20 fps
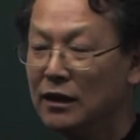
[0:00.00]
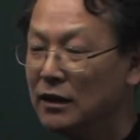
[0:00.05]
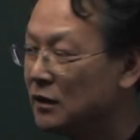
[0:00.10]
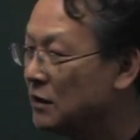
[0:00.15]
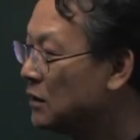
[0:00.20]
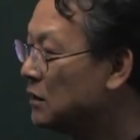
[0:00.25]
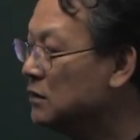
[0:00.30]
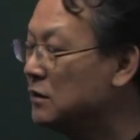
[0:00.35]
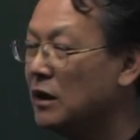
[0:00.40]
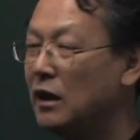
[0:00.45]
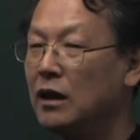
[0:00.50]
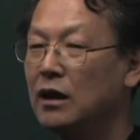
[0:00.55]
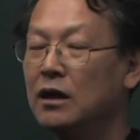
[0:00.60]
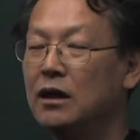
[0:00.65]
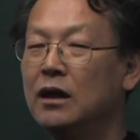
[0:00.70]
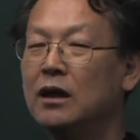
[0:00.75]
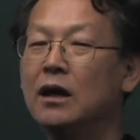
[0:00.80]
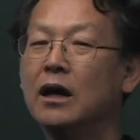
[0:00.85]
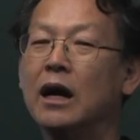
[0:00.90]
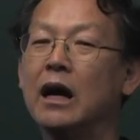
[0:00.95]
그런데
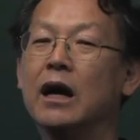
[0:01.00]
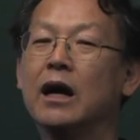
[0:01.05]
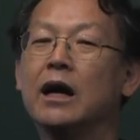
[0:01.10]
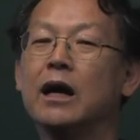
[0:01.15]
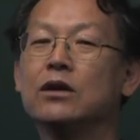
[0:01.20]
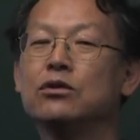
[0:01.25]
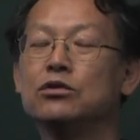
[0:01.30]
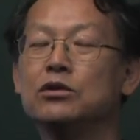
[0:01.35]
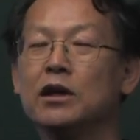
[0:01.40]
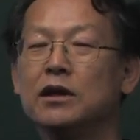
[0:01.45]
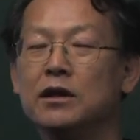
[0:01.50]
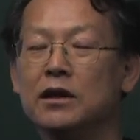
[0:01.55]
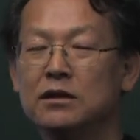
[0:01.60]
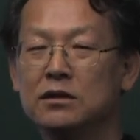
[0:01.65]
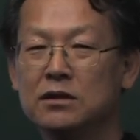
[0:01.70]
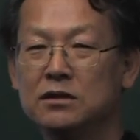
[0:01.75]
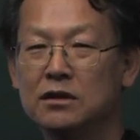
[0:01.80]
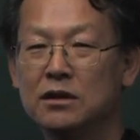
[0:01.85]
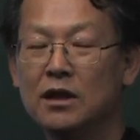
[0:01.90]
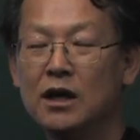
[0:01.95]
아까도
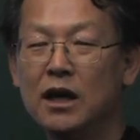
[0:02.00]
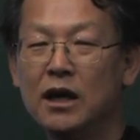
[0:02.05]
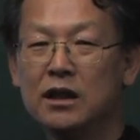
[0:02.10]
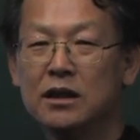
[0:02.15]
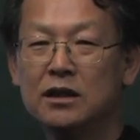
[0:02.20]
얘기했듯이